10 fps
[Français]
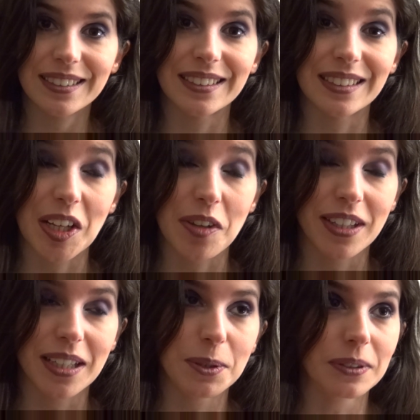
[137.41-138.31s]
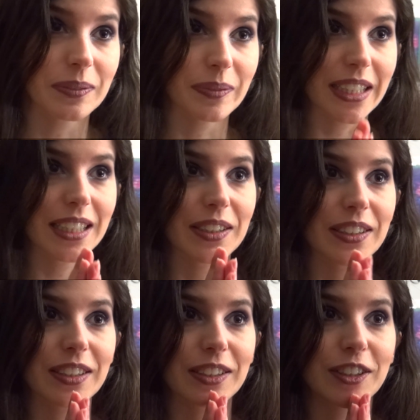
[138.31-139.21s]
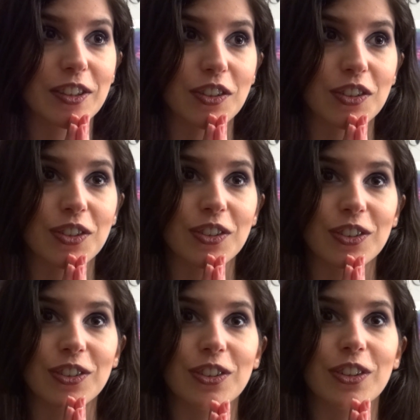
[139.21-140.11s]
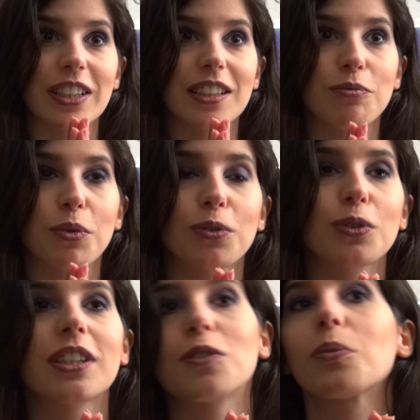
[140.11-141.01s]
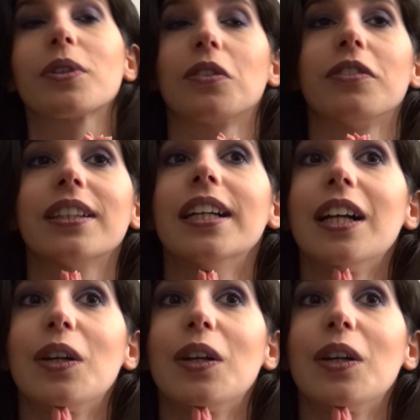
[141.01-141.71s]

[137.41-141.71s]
Euh, évidemment, mais euh, je le réserve pour une autre question parce qu'en fait,